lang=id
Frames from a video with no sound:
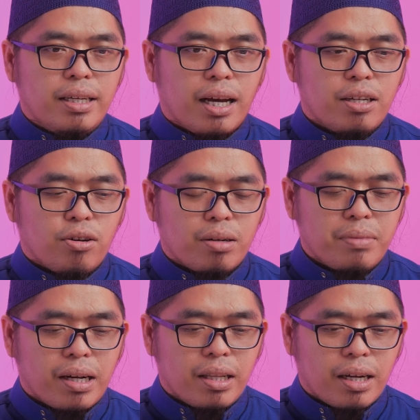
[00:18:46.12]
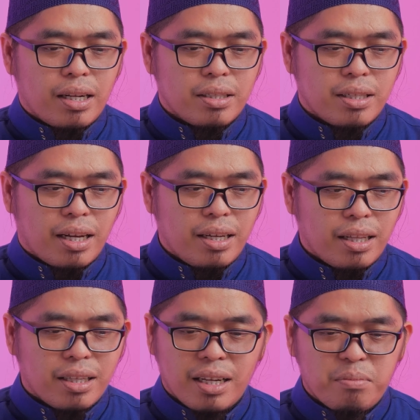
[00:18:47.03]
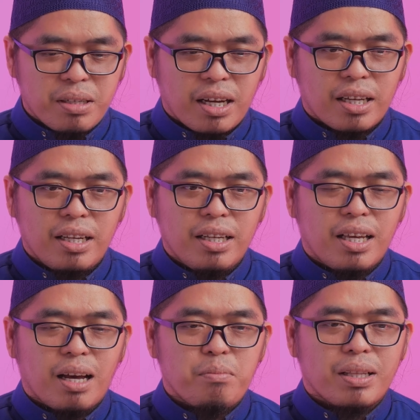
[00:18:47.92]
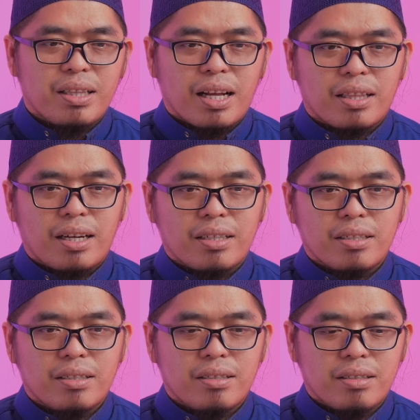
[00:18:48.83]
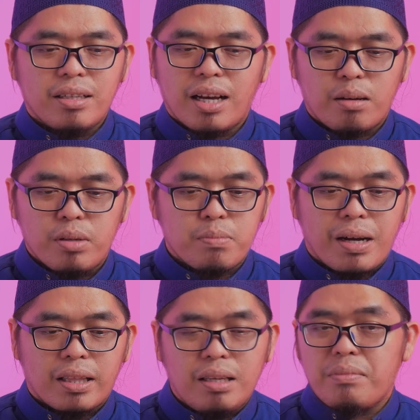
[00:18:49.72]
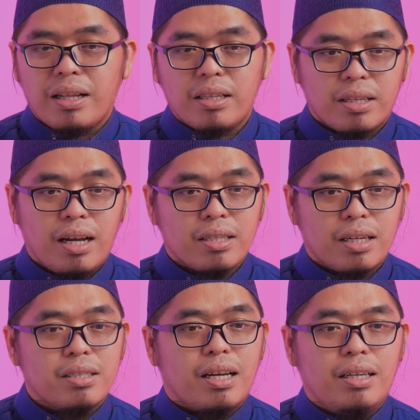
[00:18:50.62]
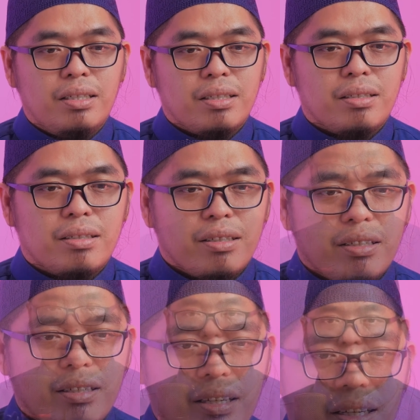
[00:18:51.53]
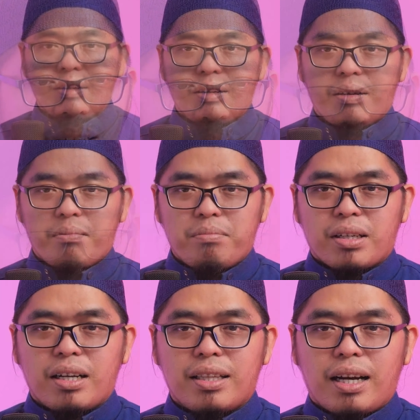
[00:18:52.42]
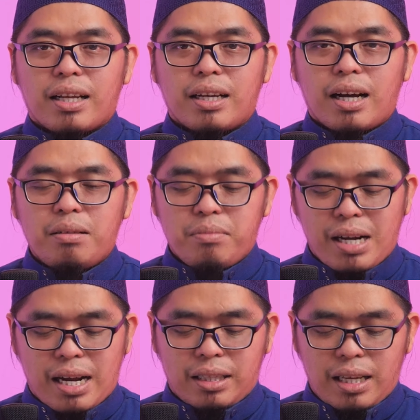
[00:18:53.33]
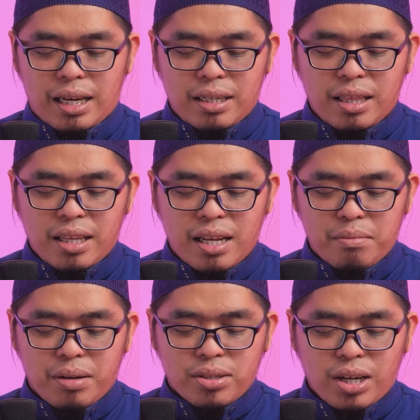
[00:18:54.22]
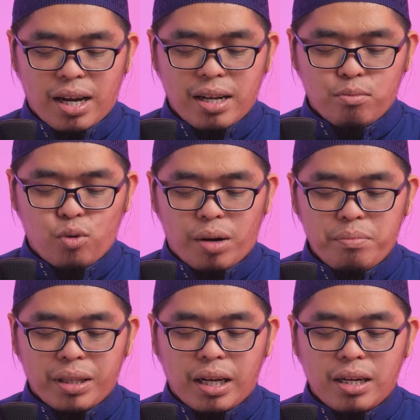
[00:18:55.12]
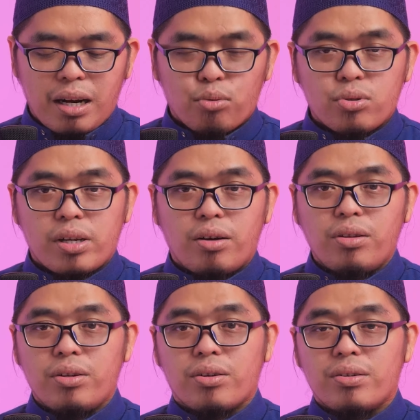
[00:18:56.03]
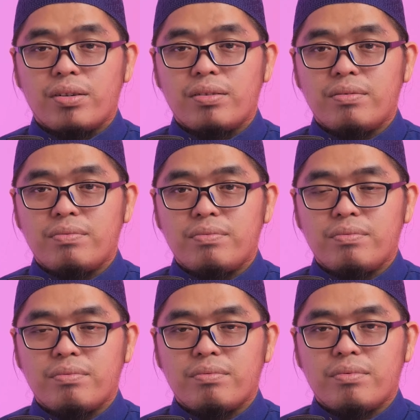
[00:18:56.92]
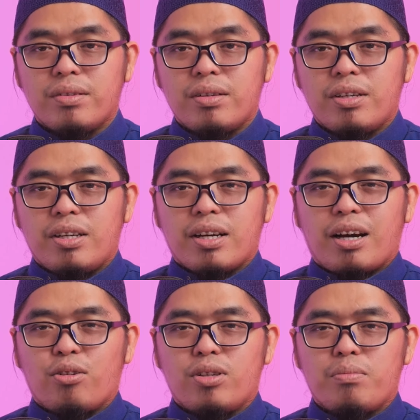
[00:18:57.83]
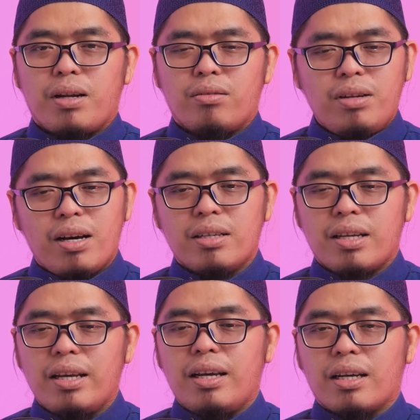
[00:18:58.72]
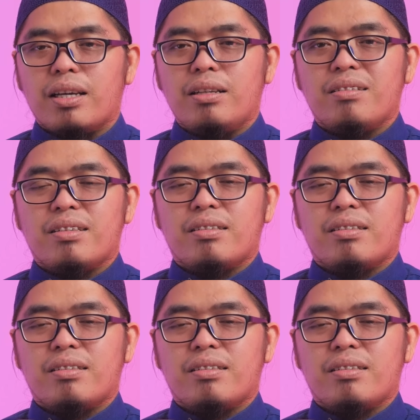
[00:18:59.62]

tadi, ada orang mengatakan, saya tidak meyakini kiamat datang. Ya habis mati, mati, dah selesai. Maka kita katakan, berarti Anda tidak bersyahadat Muhammad adalah utusan Allah dong. Kalau dia bilang, enggak, saya yakin.